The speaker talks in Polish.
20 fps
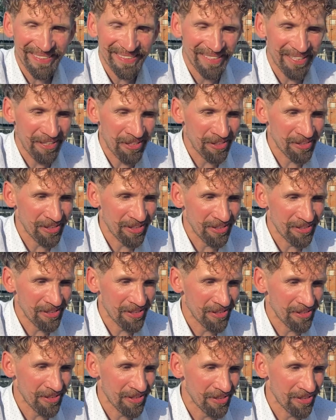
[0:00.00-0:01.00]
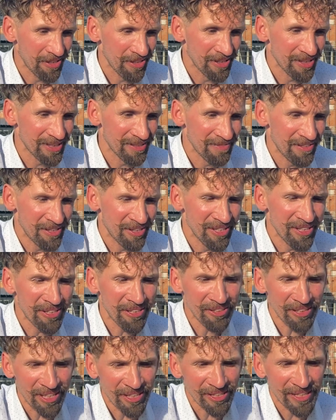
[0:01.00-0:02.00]
To, to, to, to, to jest, wiecie, i
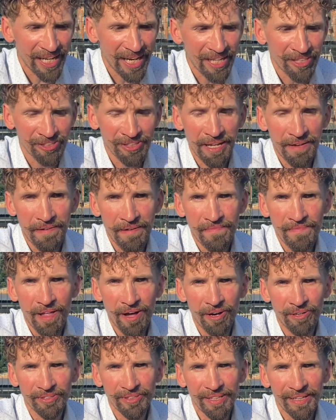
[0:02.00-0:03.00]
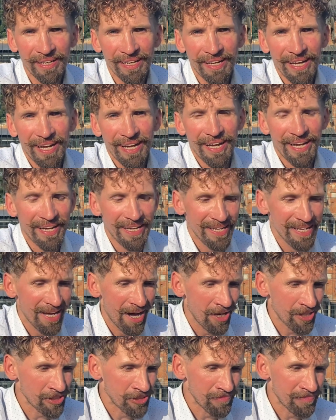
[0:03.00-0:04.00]
to też zależy na pewno od e,
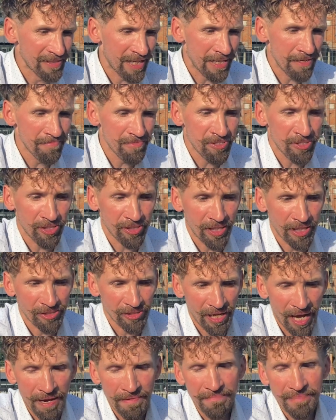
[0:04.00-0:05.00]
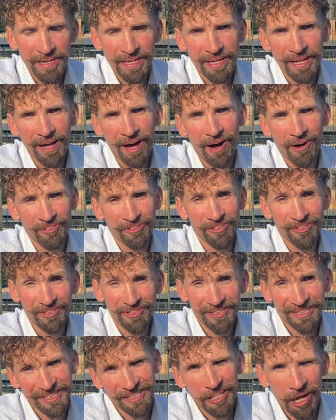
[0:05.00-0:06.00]
osób, z jakimi się otaczamy, od
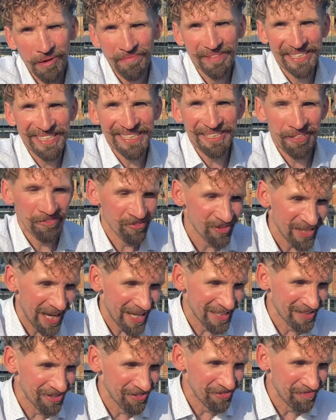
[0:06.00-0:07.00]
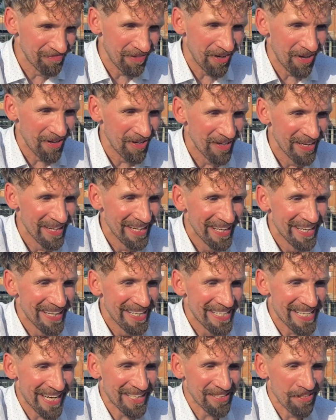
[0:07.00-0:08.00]
dobrych sąsiadów, bo
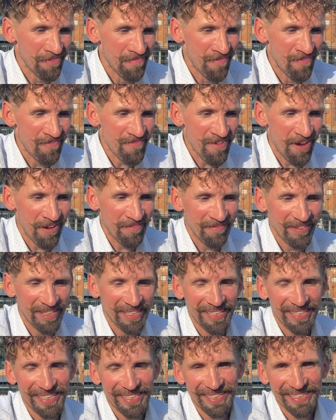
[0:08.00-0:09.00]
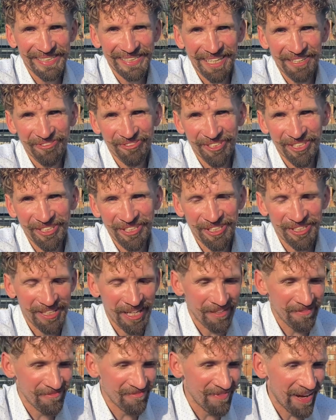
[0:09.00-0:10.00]
jak to mówią, e, zawsze gdzieś
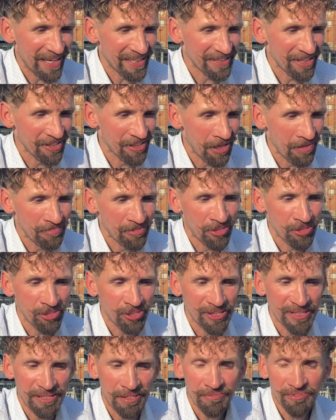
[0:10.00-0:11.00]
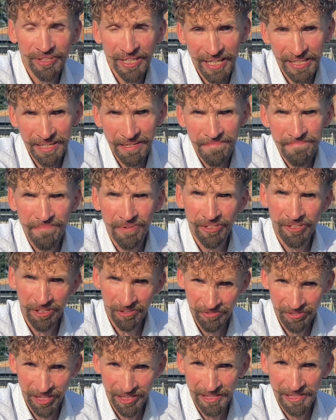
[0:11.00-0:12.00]
tam warto dobrze żyć z sąsiadem, bo
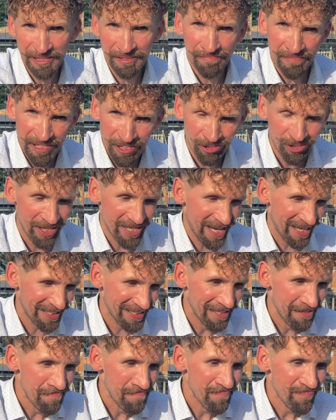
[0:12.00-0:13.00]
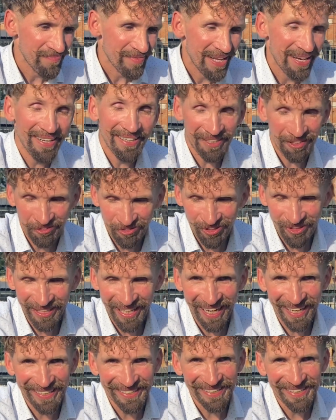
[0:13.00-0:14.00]
sąsiad jest bliżej jak rodzina.